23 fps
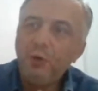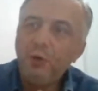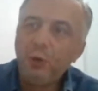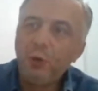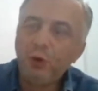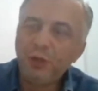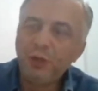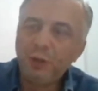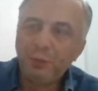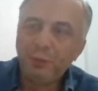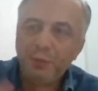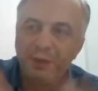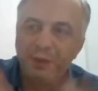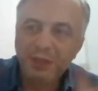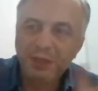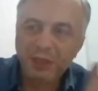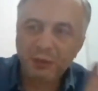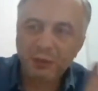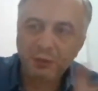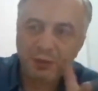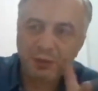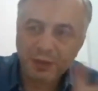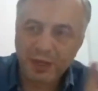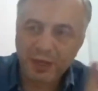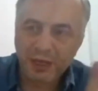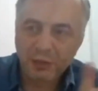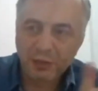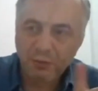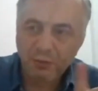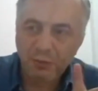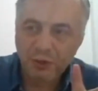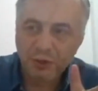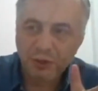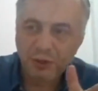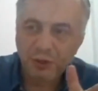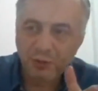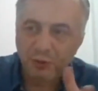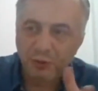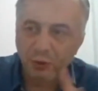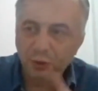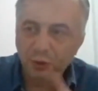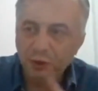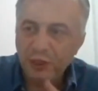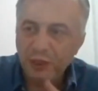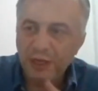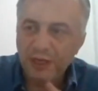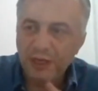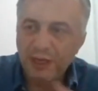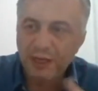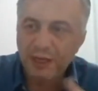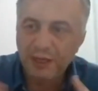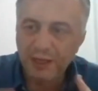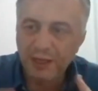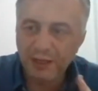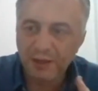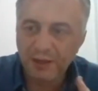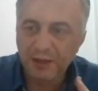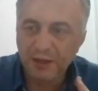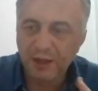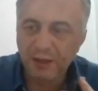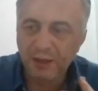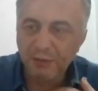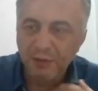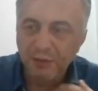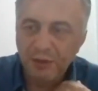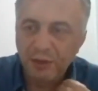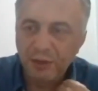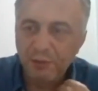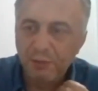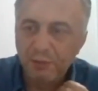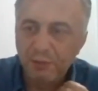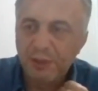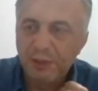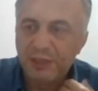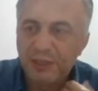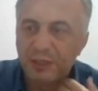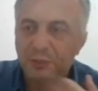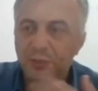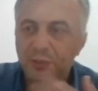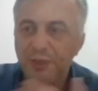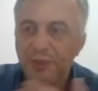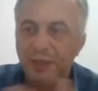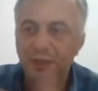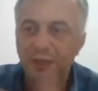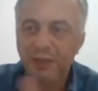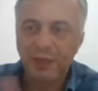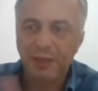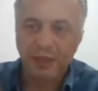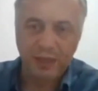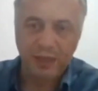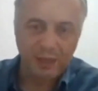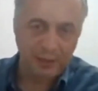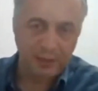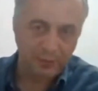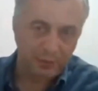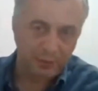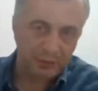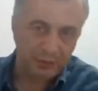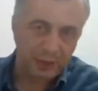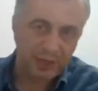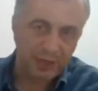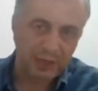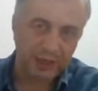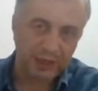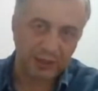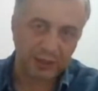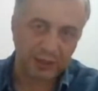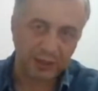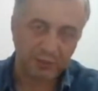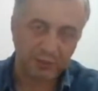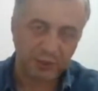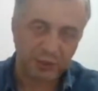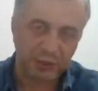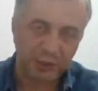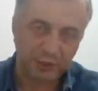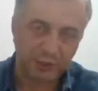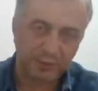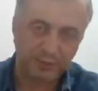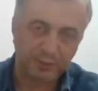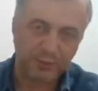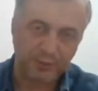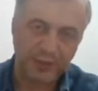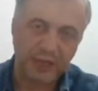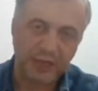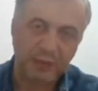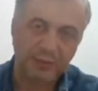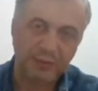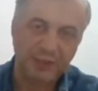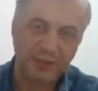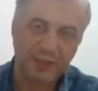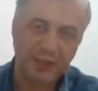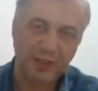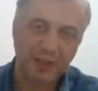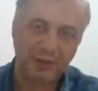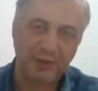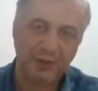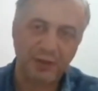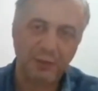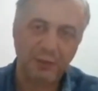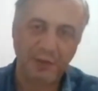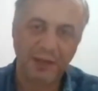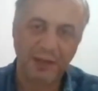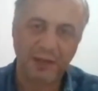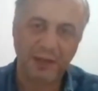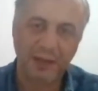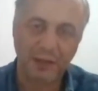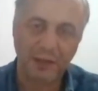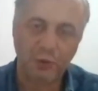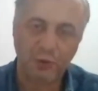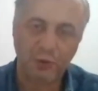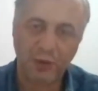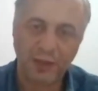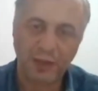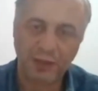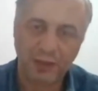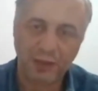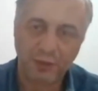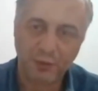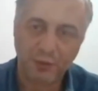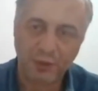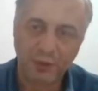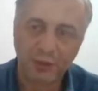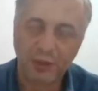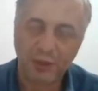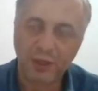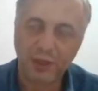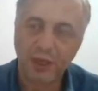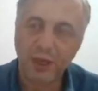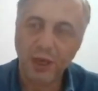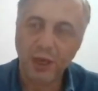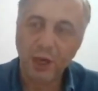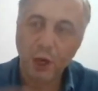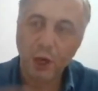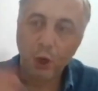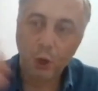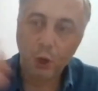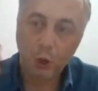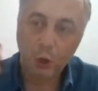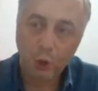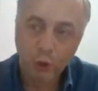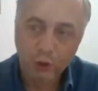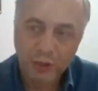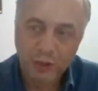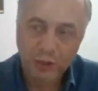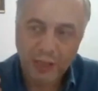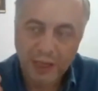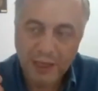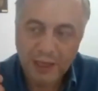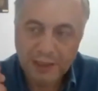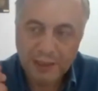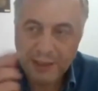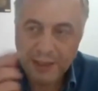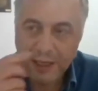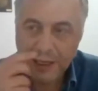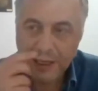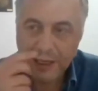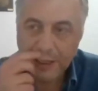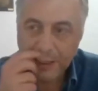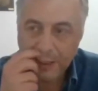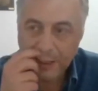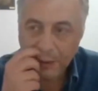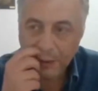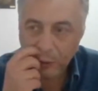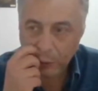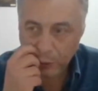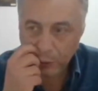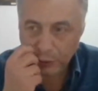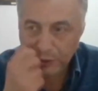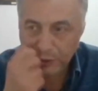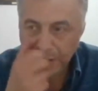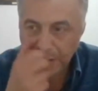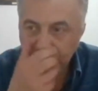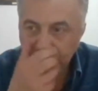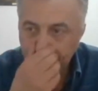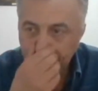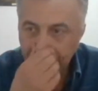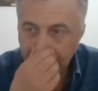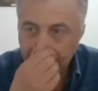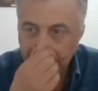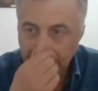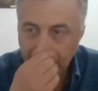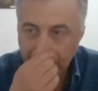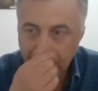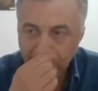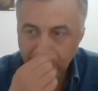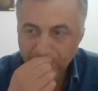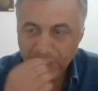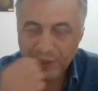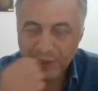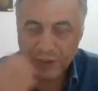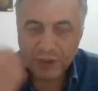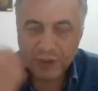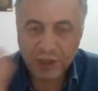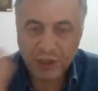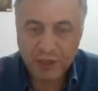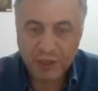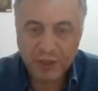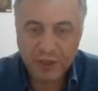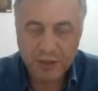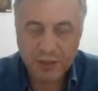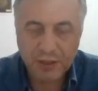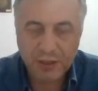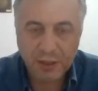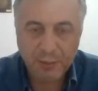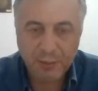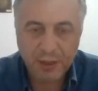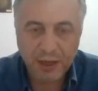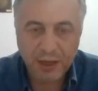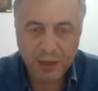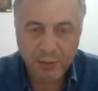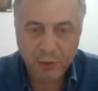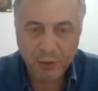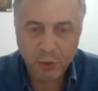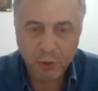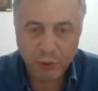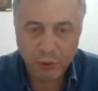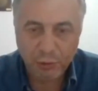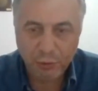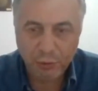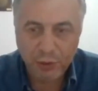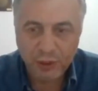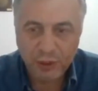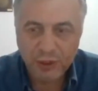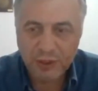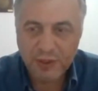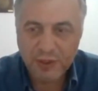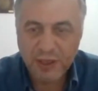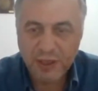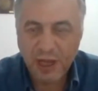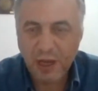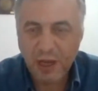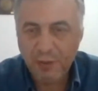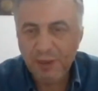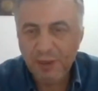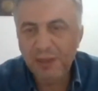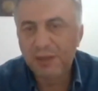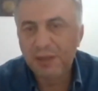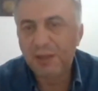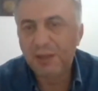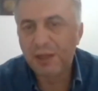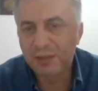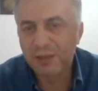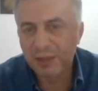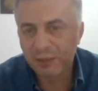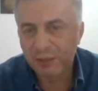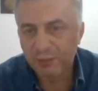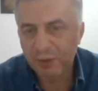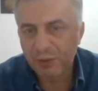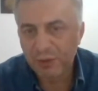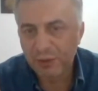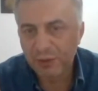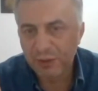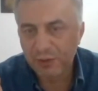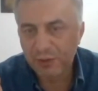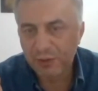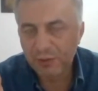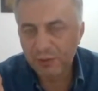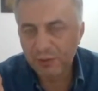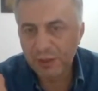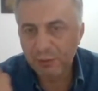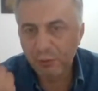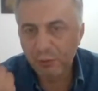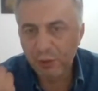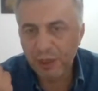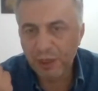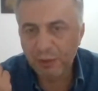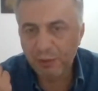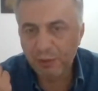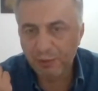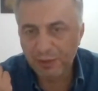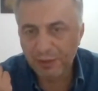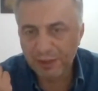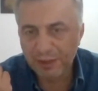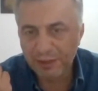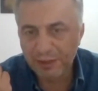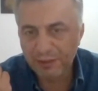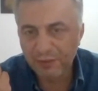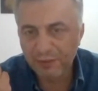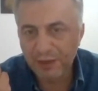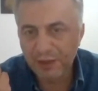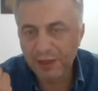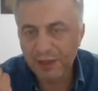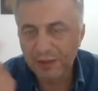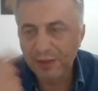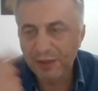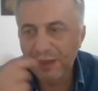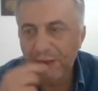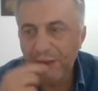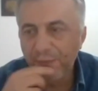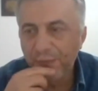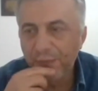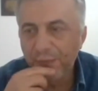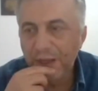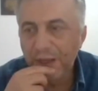Orada bir kısmını dağıtmıştır. O cariye kendini almıştır. Bir kısmını da geri şeye getirmiştir. Elbiseleri falan Mekke'ye doğru getirmiştir. Orada Hazreti Ali o cariye ile çadırında beraber olduğu için sahabe itiraz etmiştir. Sen bunu yapamazsın falan diye.